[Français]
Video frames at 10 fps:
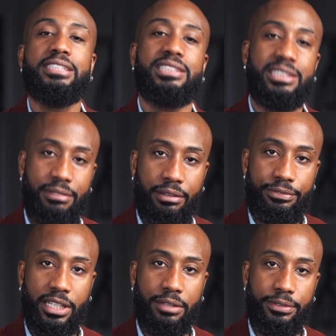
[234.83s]
ça va
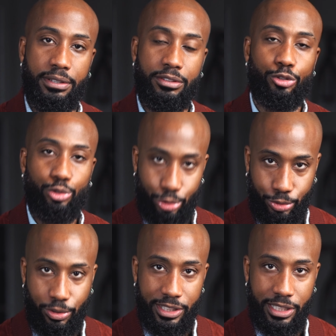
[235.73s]
faire effet. Tu
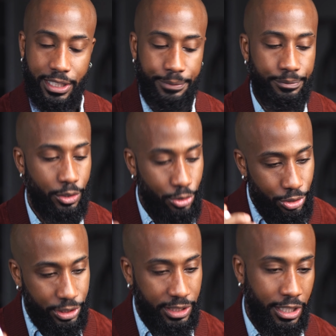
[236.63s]
vois le délire
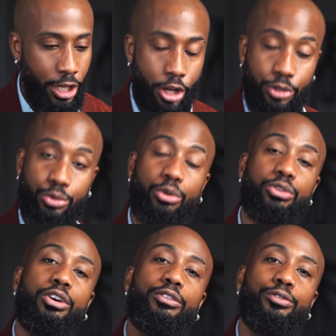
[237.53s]
Ok.
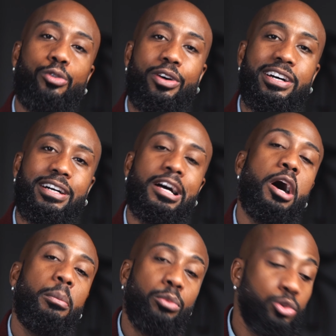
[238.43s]
Donc, voilà
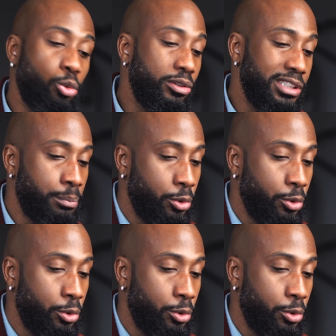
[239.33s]
mon troisième